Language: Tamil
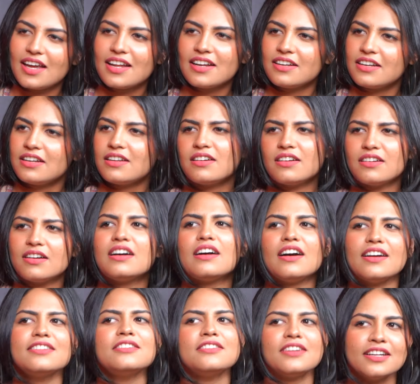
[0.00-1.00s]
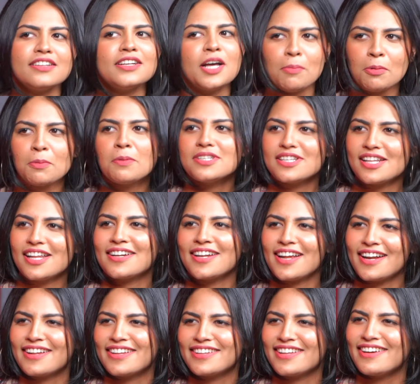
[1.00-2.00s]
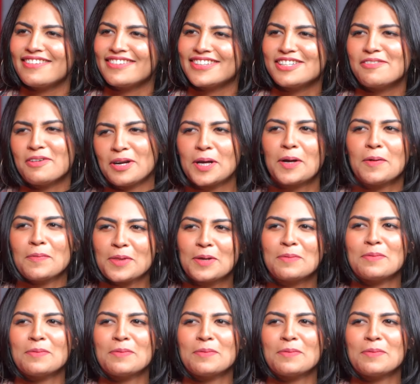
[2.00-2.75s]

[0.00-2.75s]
அண்ட் uh, அது அதுக்கப்புறமா செலக்ட் ஆனது தான் வந்து வணக்கம்